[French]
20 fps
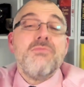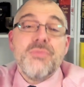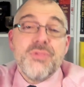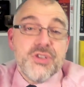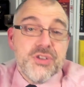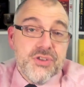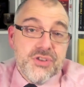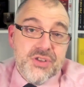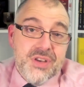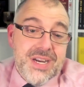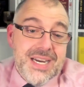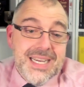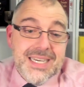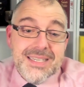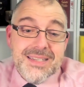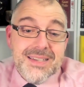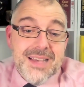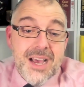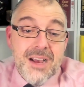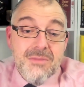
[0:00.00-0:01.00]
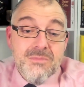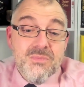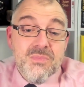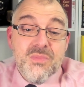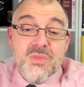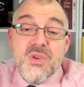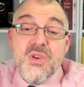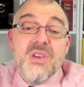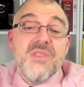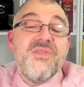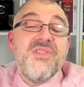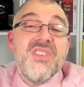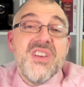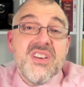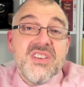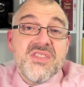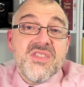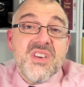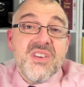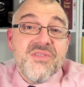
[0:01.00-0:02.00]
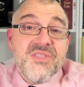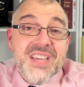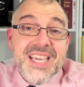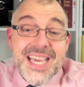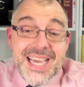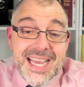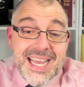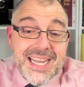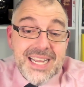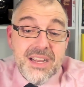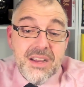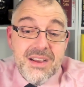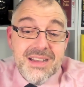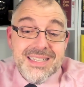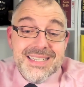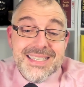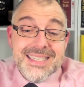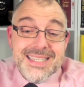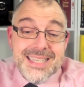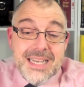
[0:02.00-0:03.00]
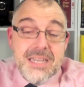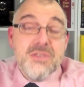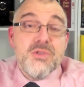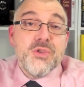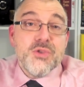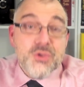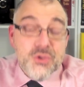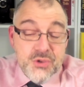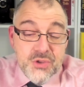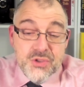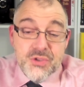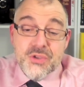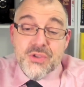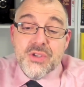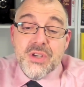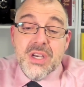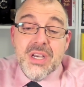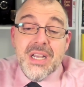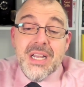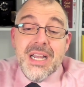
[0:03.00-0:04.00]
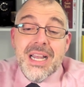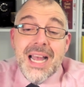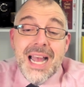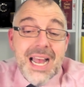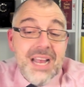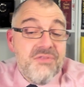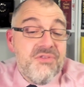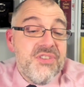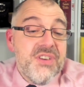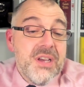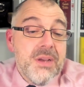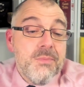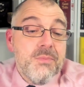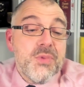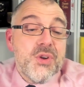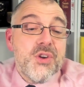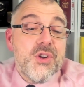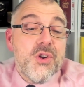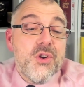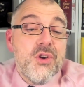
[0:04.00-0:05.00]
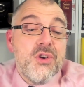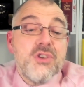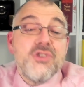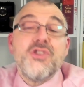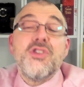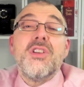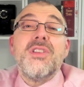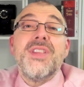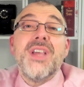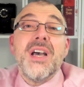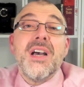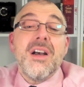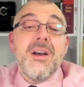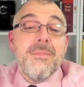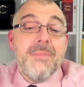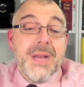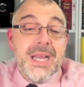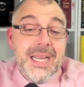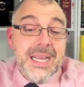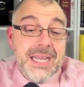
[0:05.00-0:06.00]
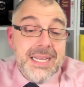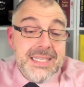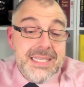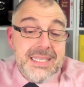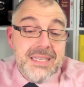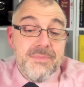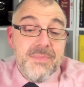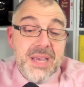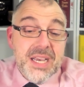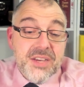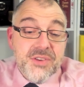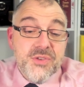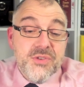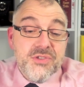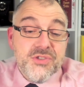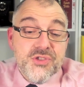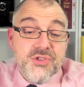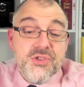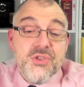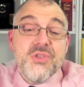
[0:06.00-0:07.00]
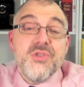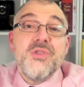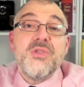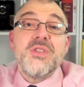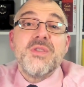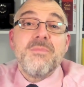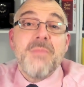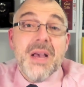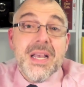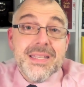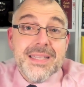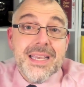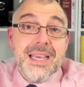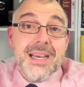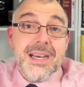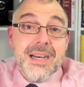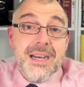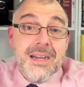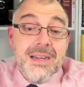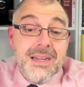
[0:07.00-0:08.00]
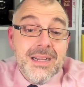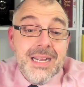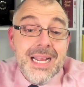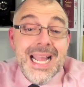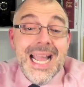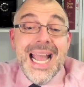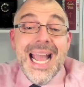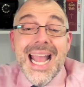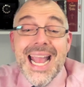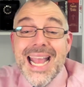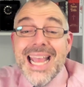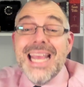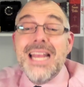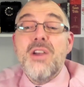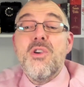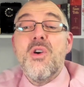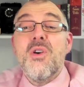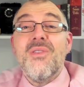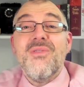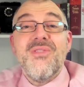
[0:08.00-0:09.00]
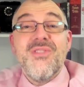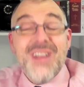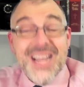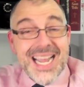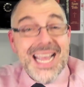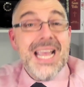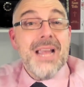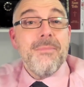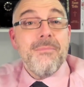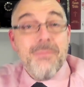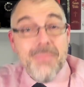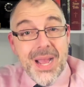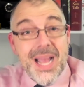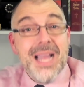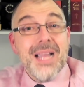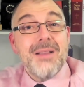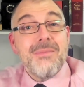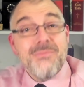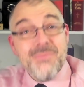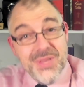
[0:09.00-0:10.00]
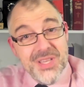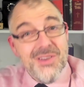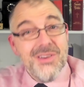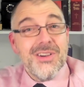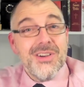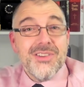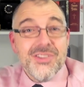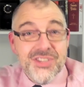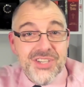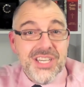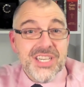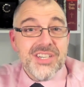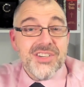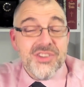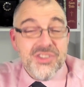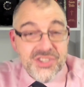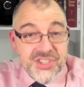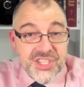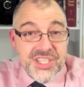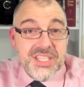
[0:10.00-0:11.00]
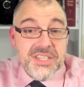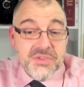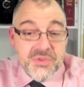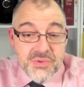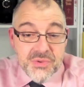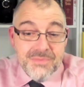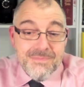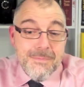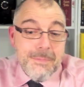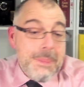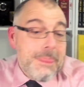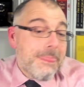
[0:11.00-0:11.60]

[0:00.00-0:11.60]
Juste un exemple, le philosophe grec Celsus affirme que le soldat romain Tiberius Julius Pantera est le vrai père biologique de Jésus.